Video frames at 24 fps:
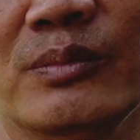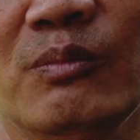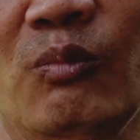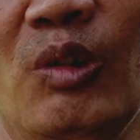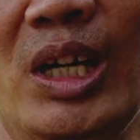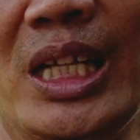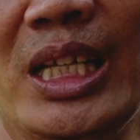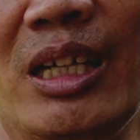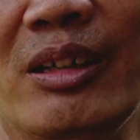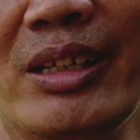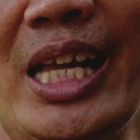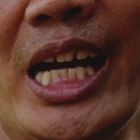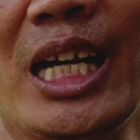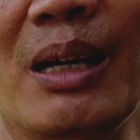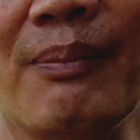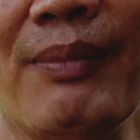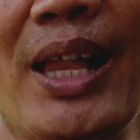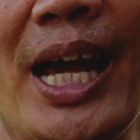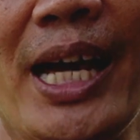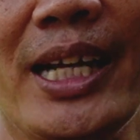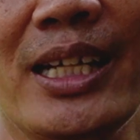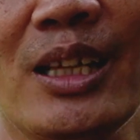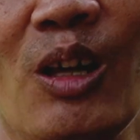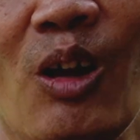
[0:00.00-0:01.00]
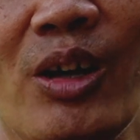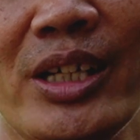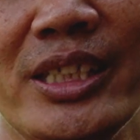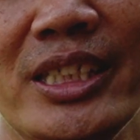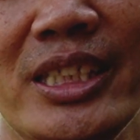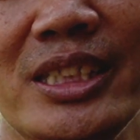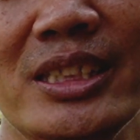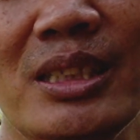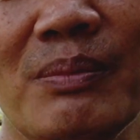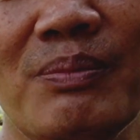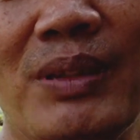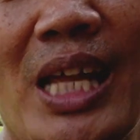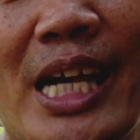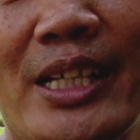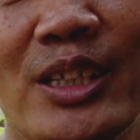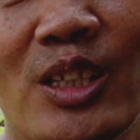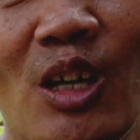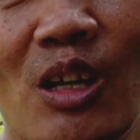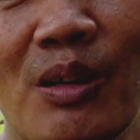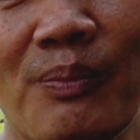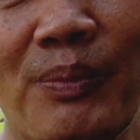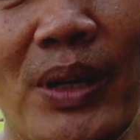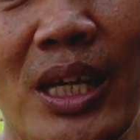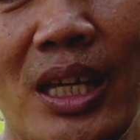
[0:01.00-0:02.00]
ว่าเราได้กำไร120 ล้าน
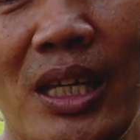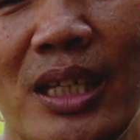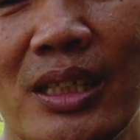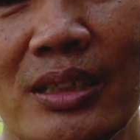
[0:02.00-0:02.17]
ต่อปี